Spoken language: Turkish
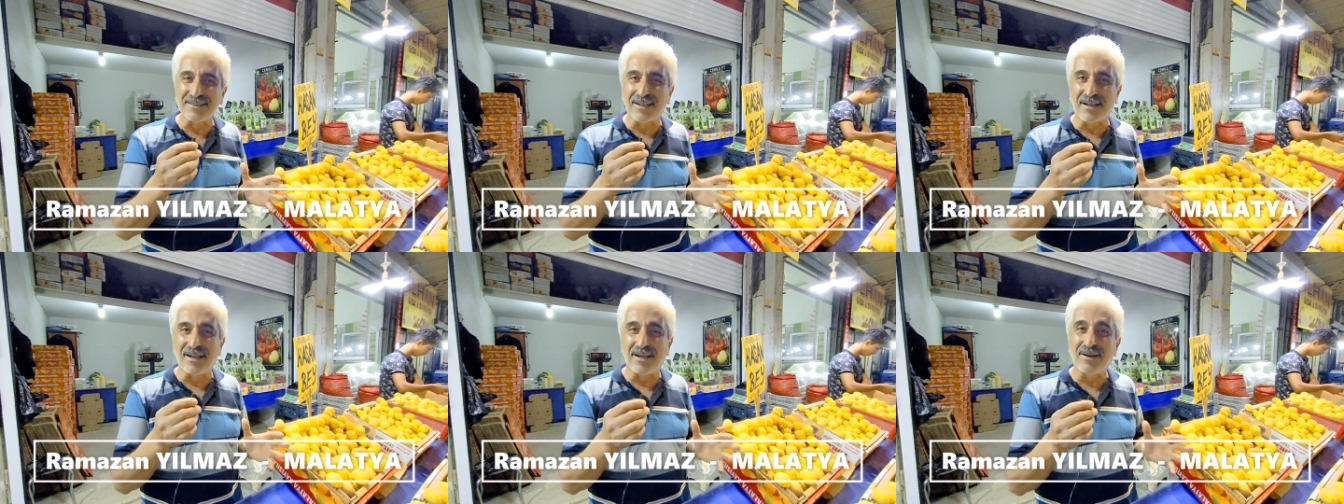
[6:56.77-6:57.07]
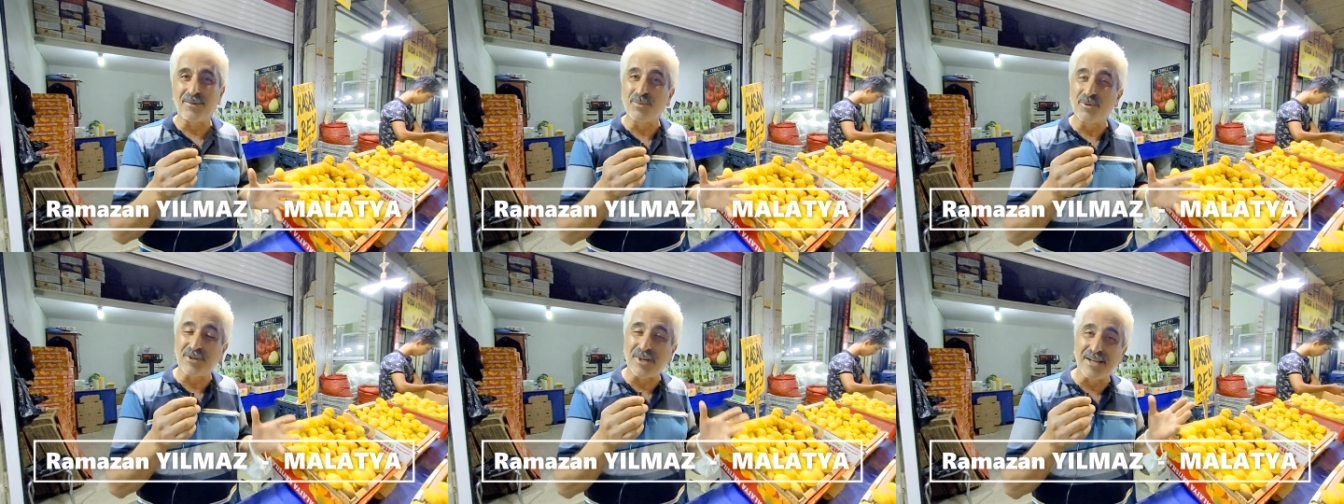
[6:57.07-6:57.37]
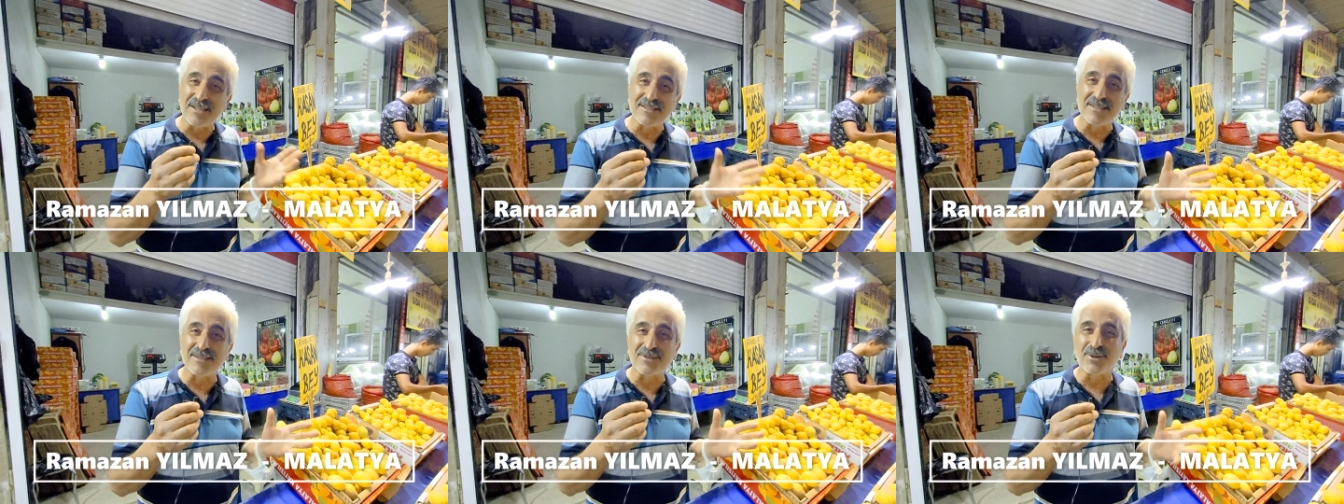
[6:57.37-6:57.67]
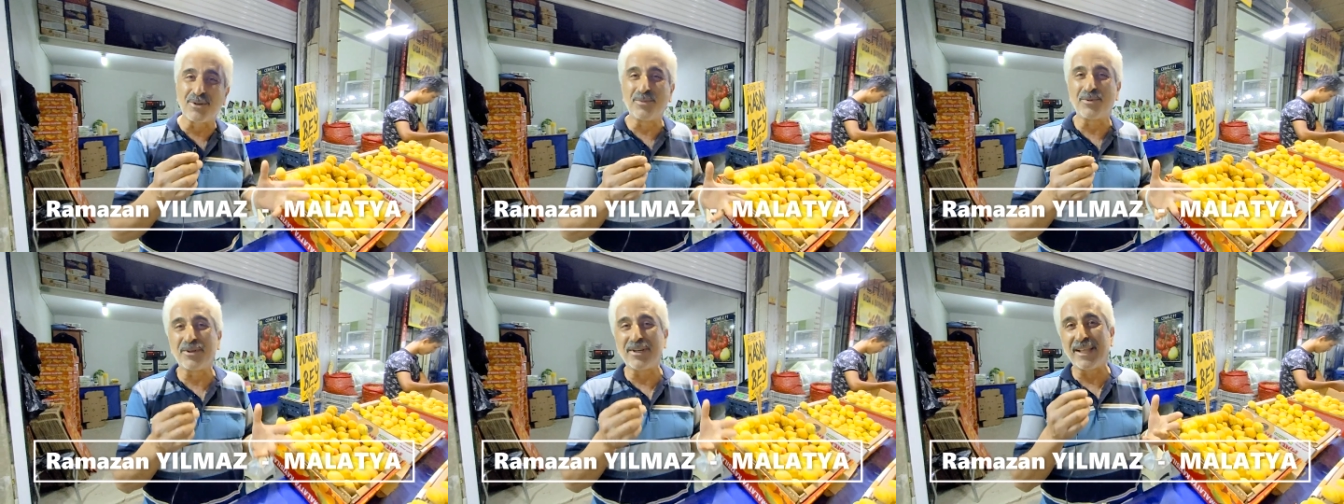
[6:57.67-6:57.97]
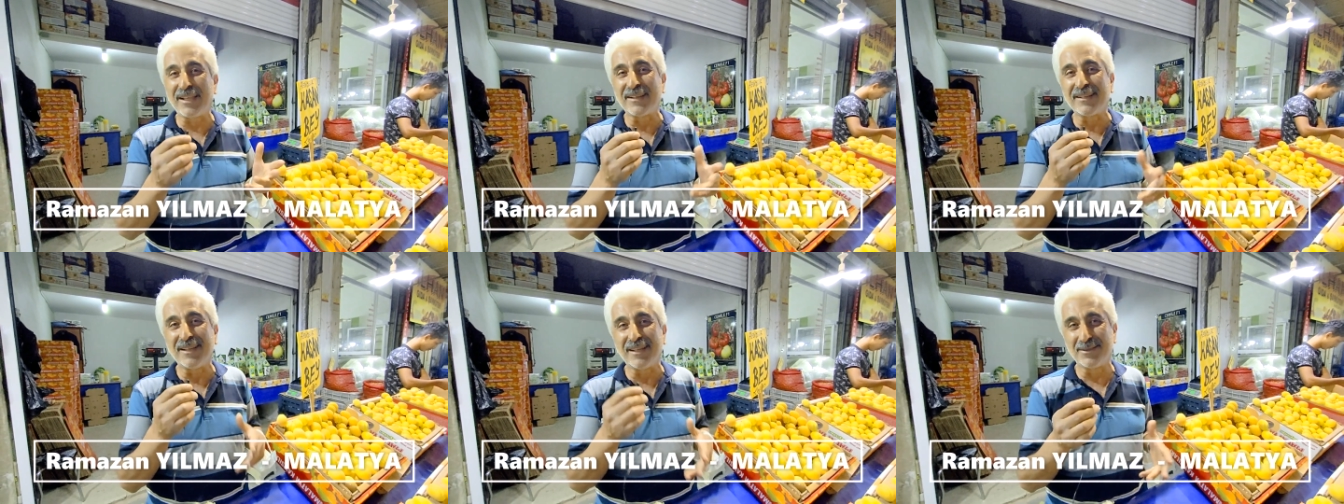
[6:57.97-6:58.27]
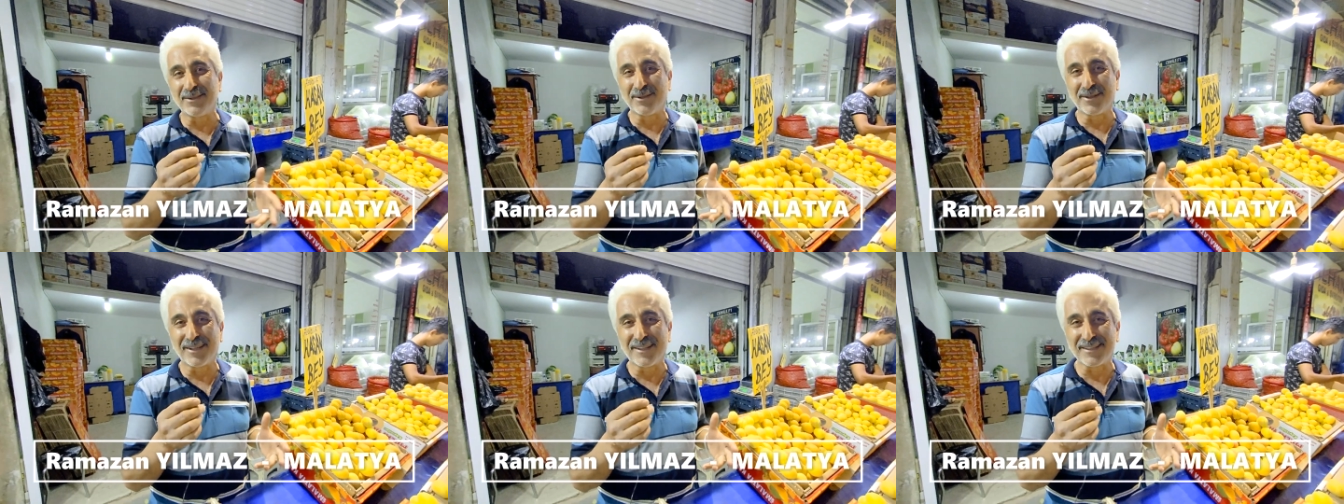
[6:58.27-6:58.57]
aa bu gaysıysa öbürleri ne diyorlar